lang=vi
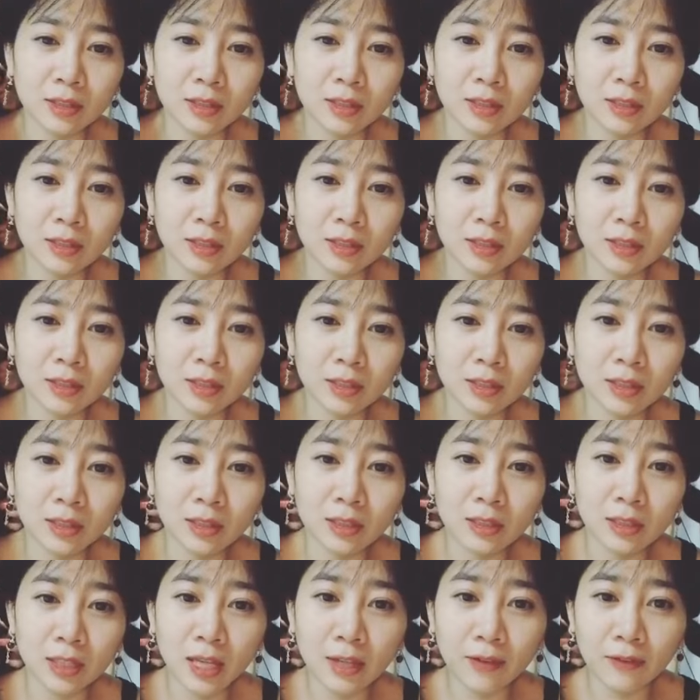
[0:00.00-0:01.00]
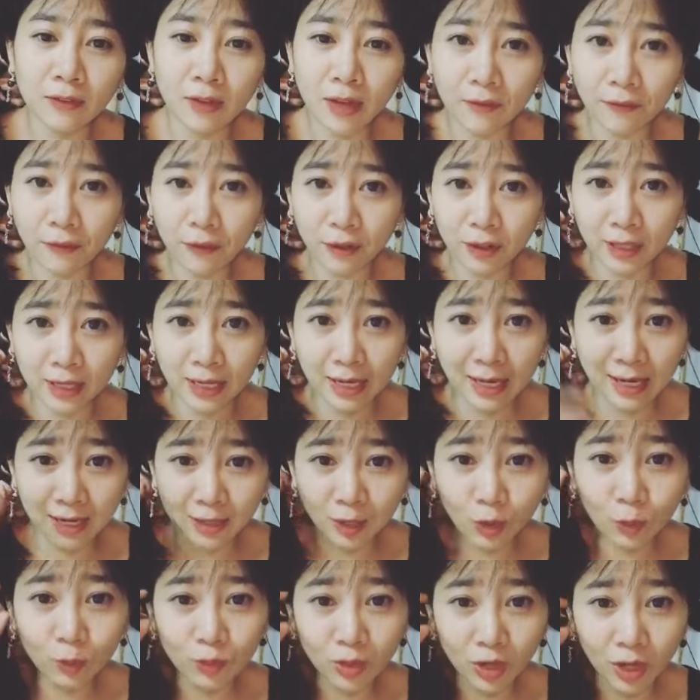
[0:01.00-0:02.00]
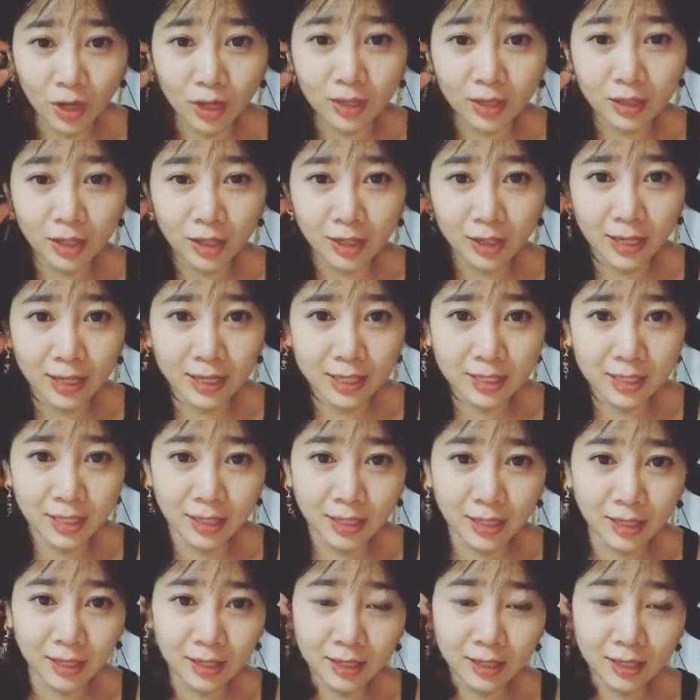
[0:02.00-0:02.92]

nên là phương nghĩ là đúng rồi có nghệ sĩ